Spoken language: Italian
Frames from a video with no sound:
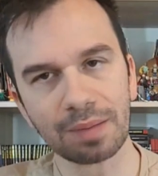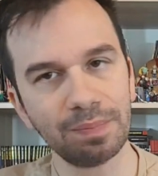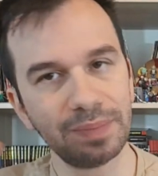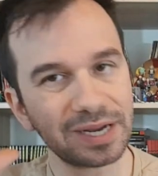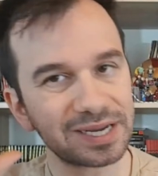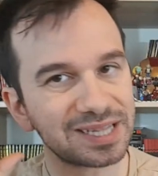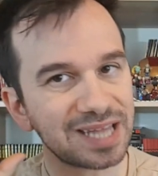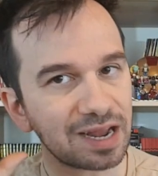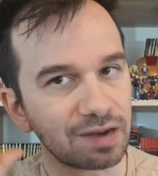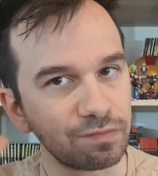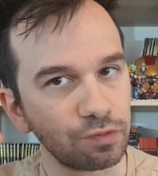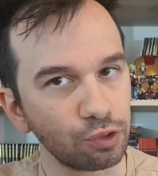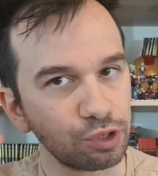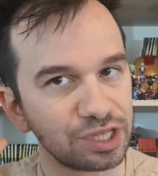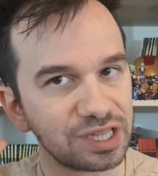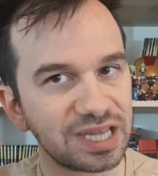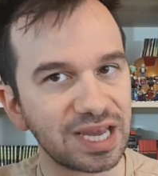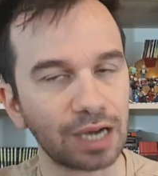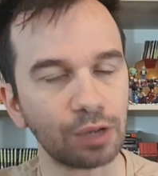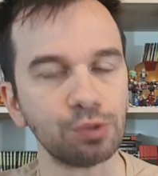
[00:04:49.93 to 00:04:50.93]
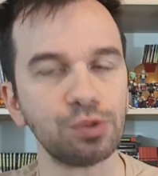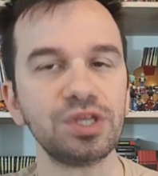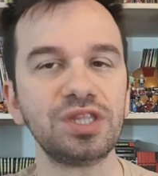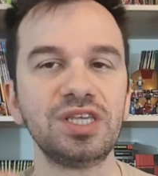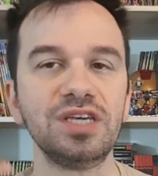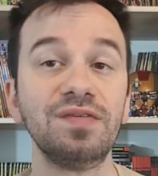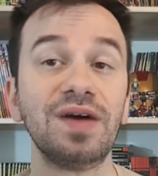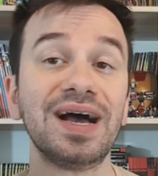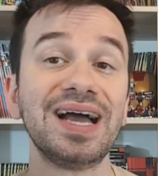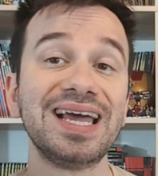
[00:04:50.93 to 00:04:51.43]
per darvi un'idea
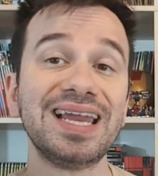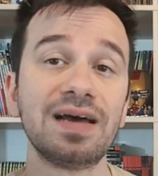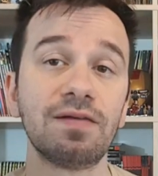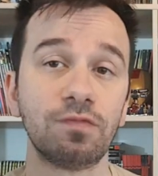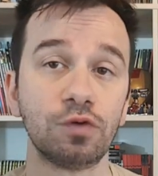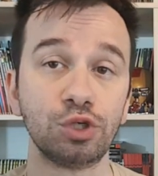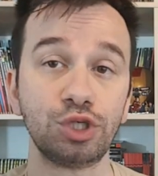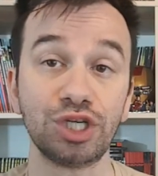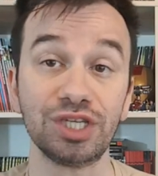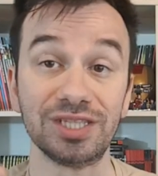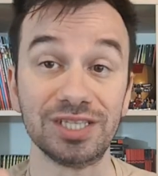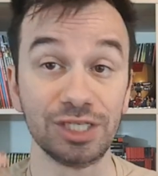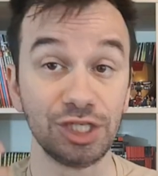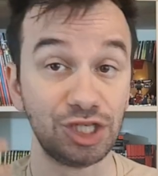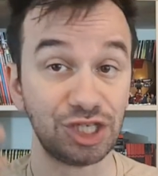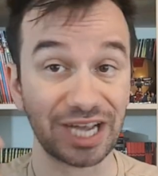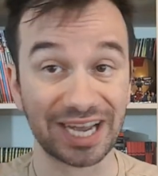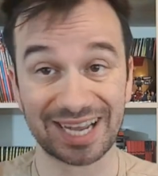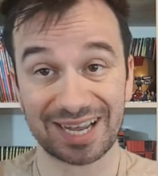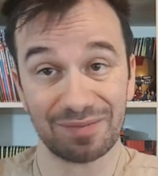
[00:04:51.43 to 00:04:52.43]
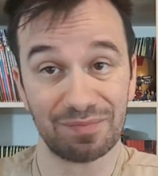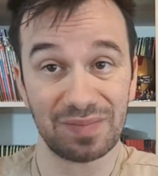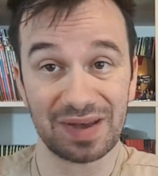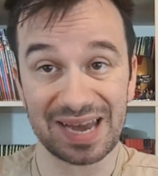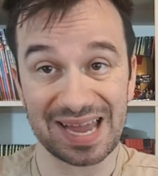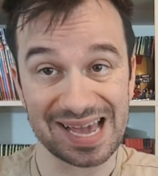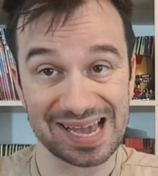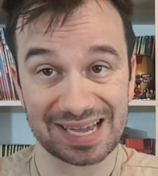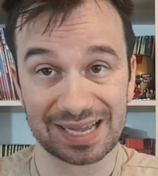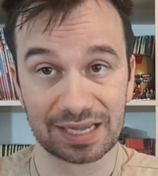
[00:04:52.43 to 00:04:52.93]
auditiva, è la voce di Jack
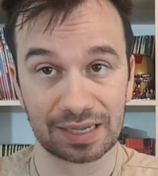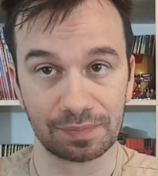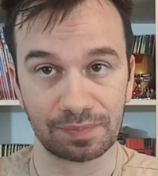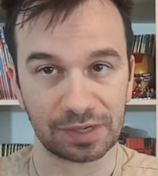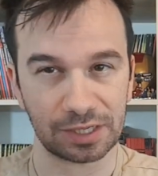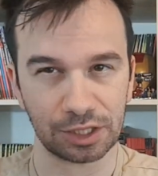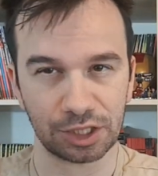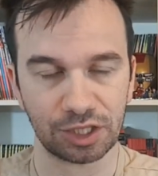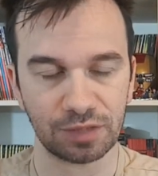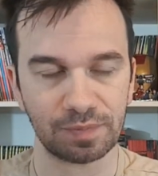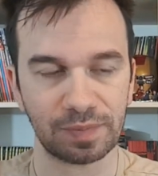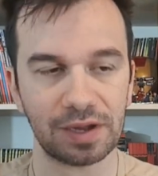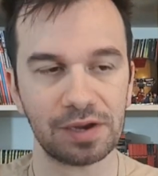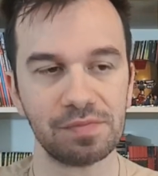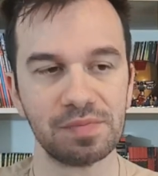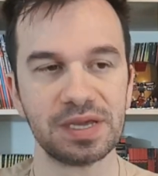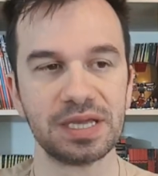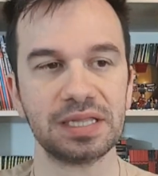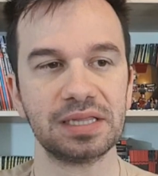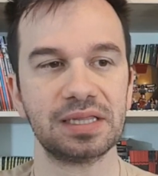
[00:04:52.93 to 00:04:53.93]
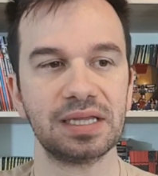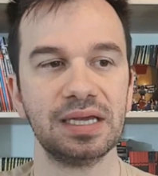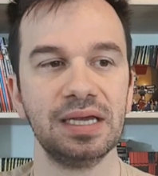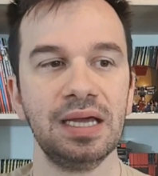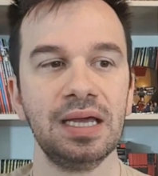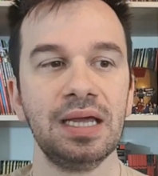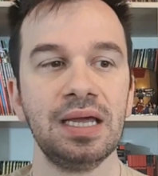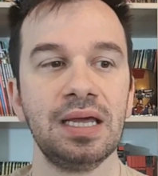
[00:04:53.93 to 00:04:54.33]
Black principalmente,